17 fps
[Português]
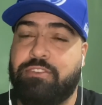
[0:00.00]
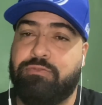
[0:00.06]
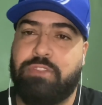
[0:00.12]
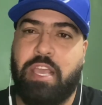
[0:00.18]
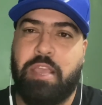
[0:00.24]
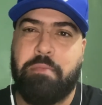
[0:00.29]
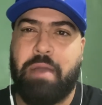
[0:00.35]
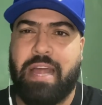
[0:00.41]
o
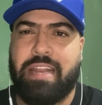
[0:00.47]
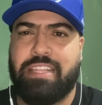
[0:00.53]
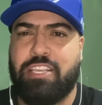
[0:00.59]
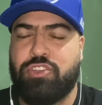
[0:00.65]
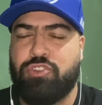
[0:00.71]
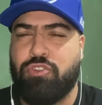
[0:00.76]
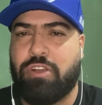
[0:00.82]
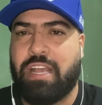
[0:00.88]
Neymar
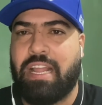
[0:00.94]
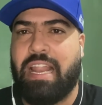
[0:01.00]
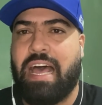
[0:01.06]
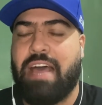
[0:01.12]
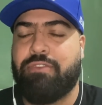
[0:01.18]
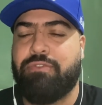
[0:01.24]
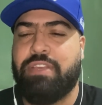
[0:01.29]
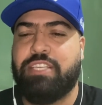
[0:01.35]
deixou
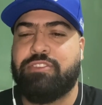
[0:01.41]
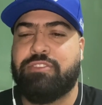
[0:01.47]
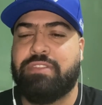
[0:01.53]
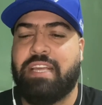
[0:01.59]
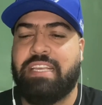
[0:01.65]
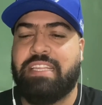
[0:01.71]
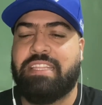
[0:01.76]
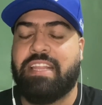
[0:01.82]
claro isso
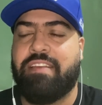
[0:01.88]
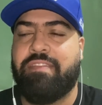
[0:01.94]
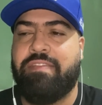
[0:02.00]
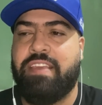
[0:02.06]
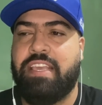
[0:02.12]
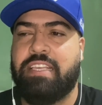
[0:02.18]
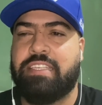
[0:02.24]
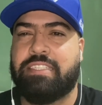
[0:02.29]
na
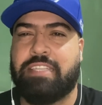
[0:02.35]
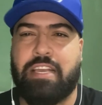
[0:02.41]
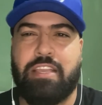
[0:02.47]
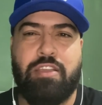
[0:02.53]
entrevista,